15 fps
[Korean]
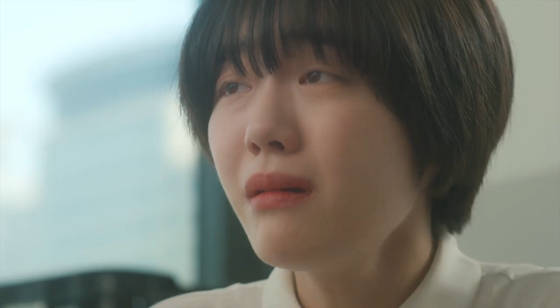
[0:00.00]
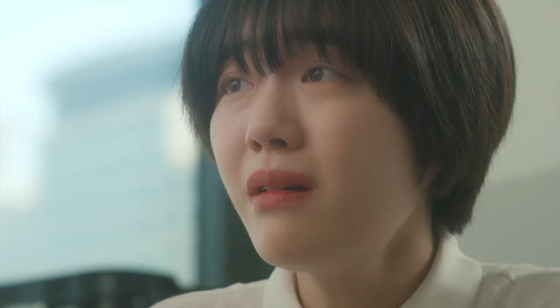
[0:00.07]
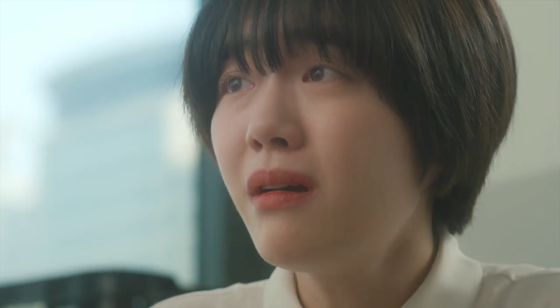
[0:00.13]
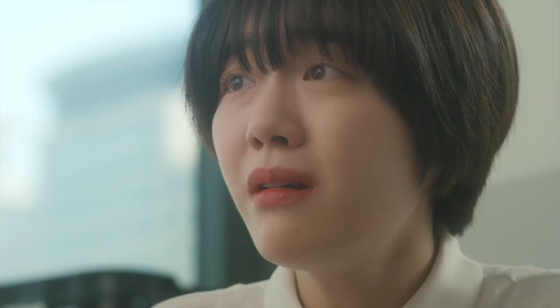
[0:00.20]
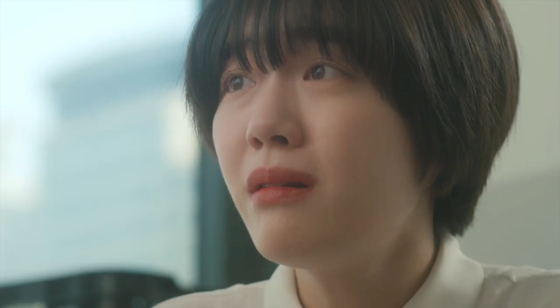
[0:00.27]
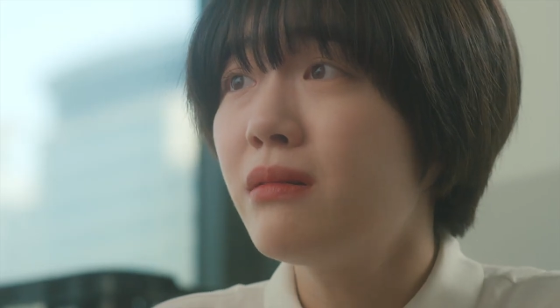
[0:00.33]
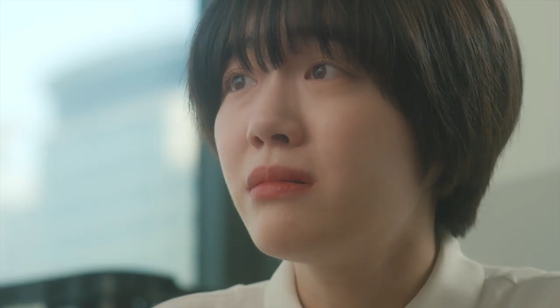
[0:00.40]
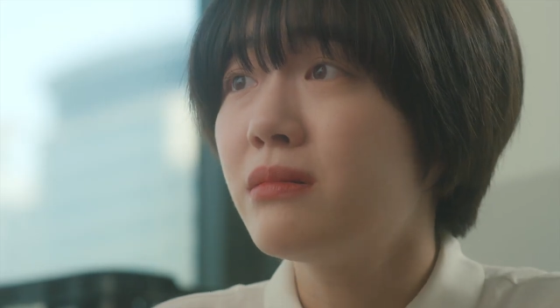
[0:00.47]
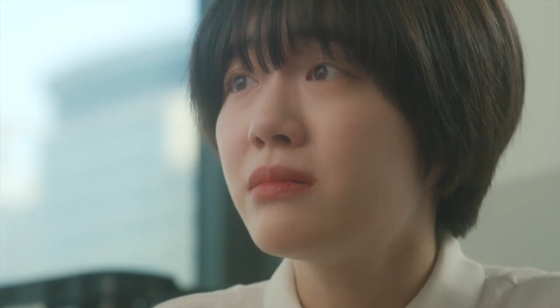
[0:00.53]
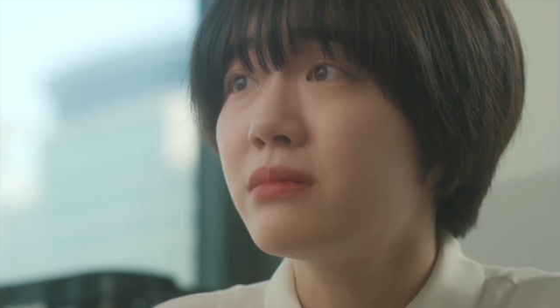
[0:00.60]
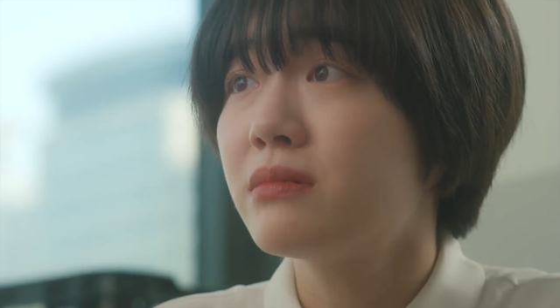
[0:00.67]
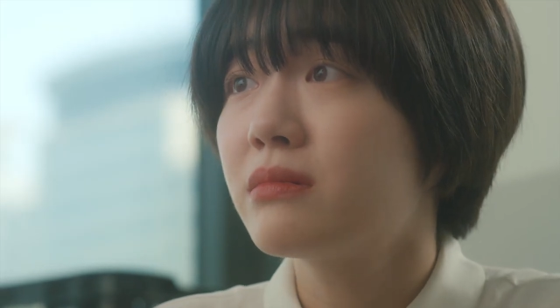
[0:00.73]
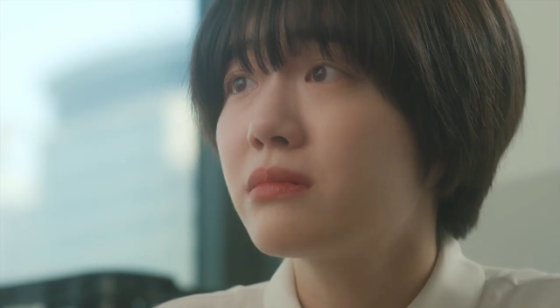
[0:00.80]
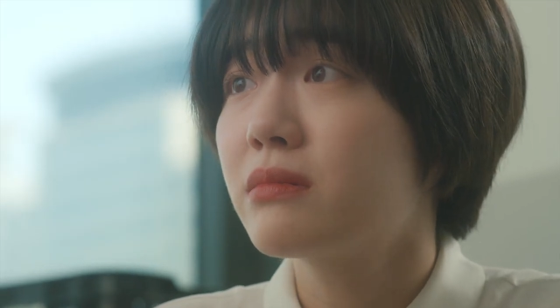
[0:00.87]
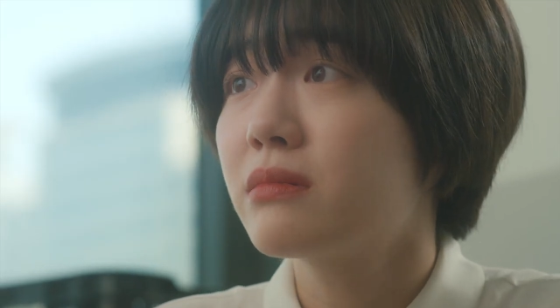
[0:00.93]
에이,
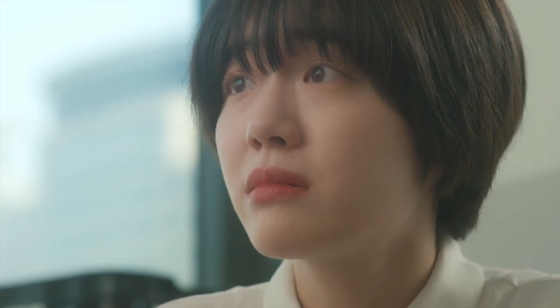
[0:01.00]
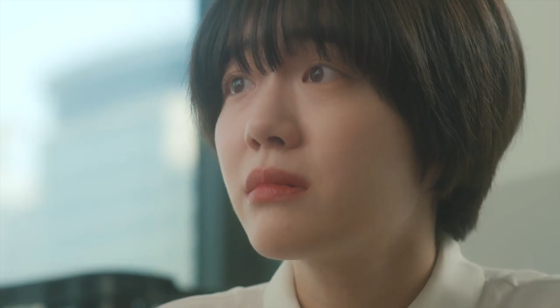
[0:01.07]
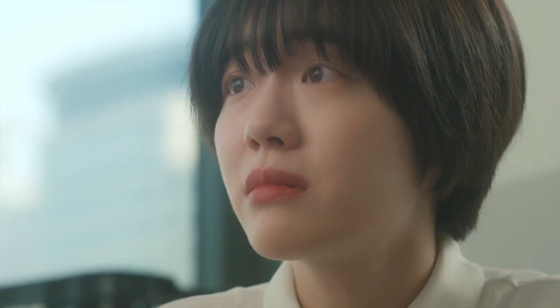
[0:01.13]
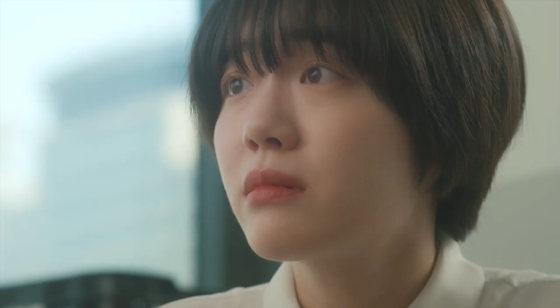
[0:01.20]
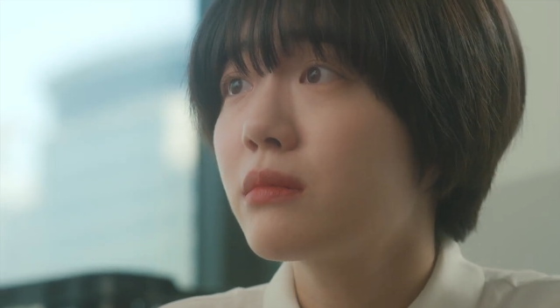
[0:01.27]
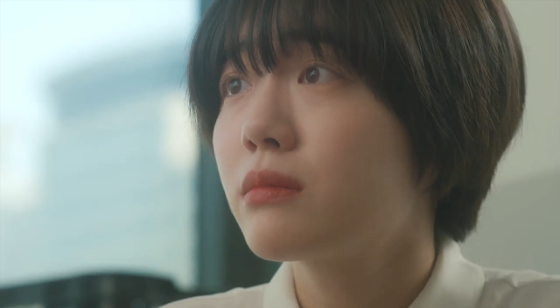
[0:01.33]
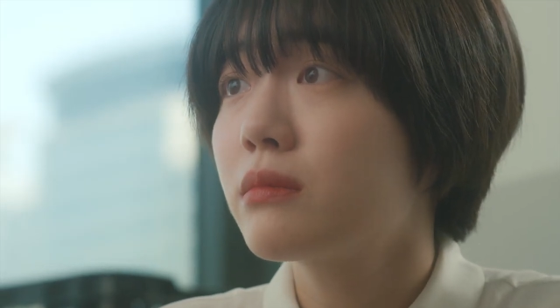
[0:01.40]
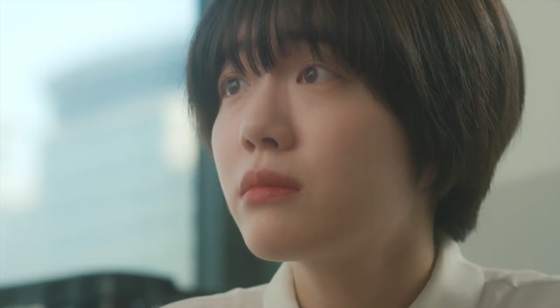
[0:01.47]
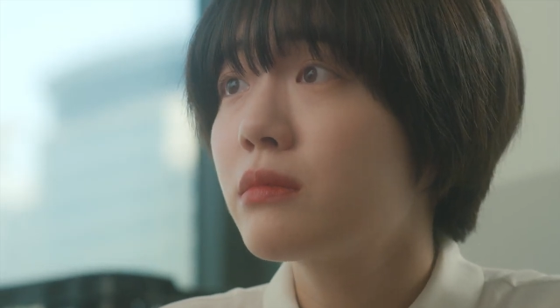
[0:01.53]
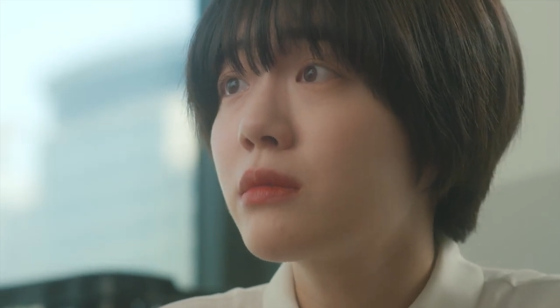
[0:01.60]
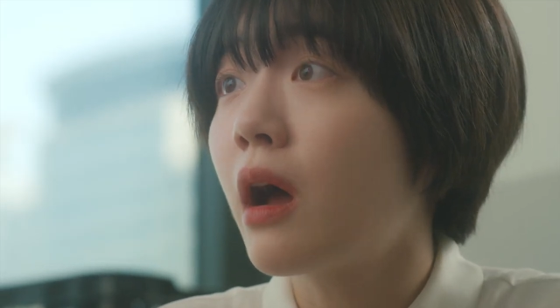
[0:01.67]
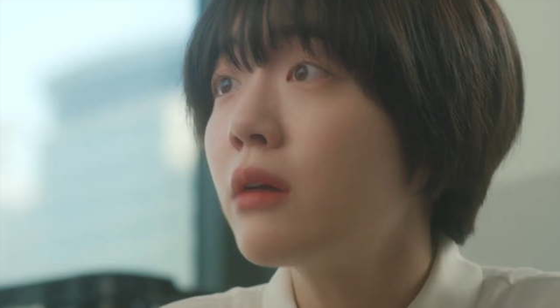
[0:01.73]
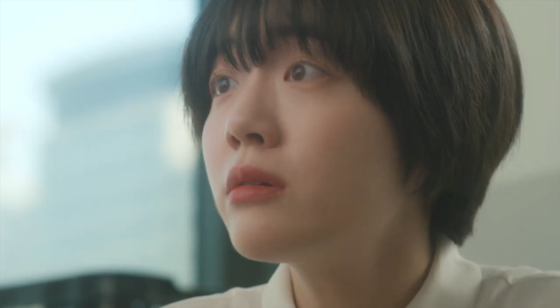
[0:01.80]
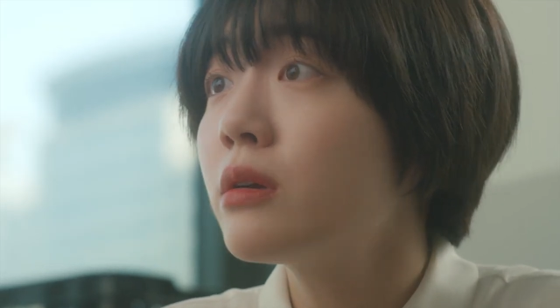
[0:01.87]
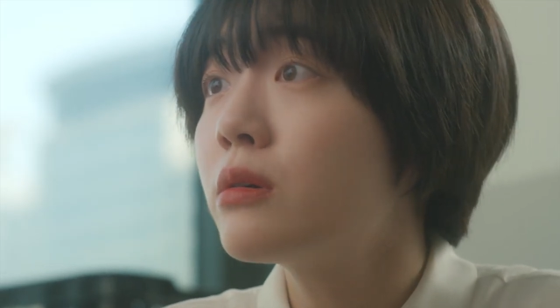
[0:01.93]

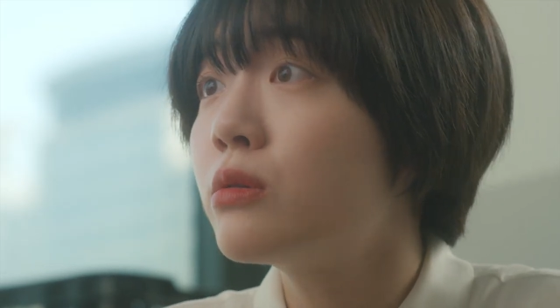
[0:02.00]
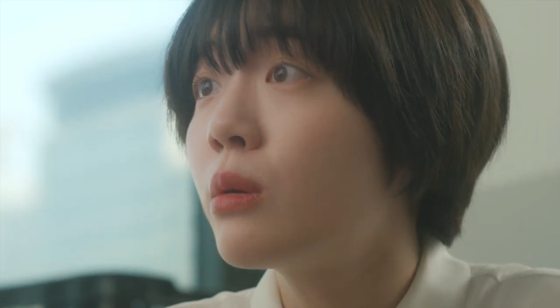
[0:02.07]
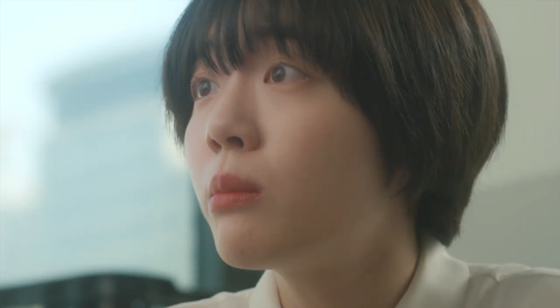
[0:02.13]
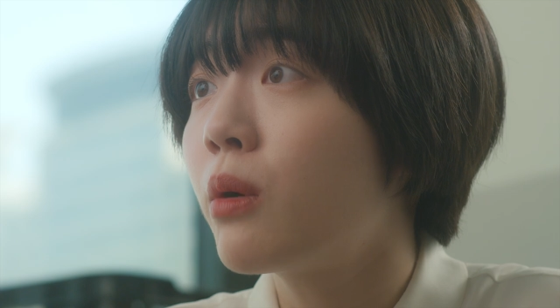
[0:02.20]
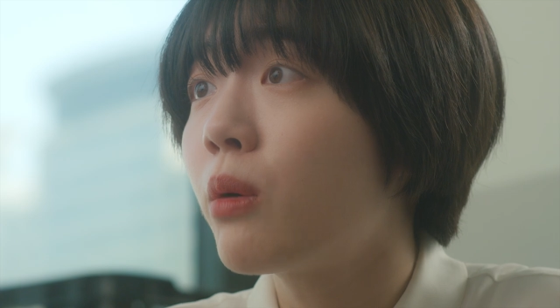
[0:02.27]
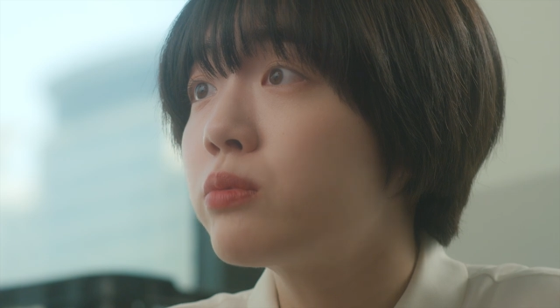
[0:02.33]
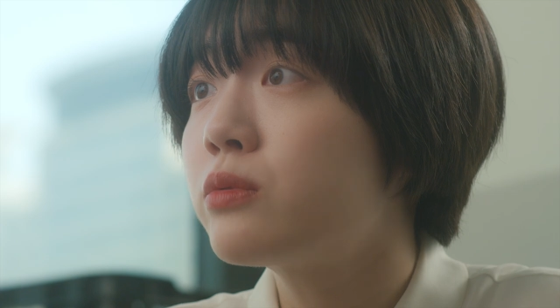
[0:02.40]
나한테 그런 말